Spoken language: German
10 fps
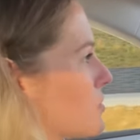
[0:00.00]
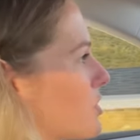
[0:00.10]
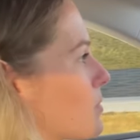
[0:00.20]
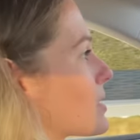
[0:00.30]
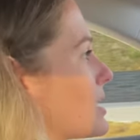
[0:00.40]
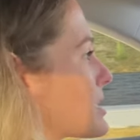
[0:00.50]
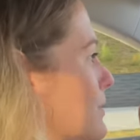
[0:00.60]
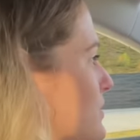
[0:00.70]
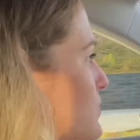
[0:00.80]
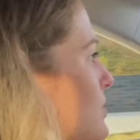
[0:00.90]
den Urlaub geht,
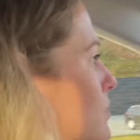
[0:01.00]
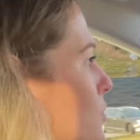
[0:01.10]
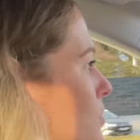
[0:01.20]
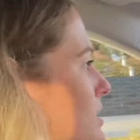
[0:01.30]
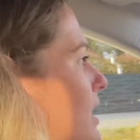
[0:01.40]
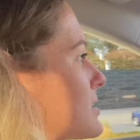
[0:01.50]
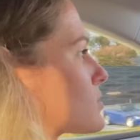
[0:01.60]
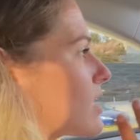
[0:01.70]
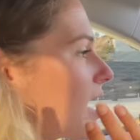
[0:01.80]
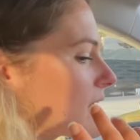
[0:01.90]
gibt es viele Möglichkeiten
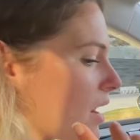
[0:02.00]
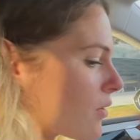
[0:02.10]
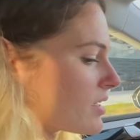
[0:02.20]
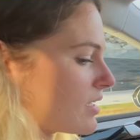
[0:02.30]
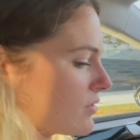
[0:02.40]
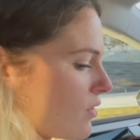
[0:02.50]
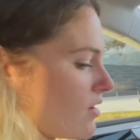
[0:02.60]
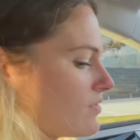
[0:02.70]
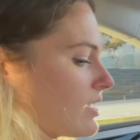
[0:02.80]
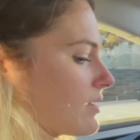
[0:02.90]
zu laden, auch hier in
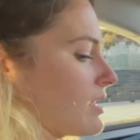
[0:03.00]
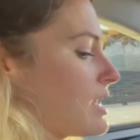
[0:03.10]
Norwegen.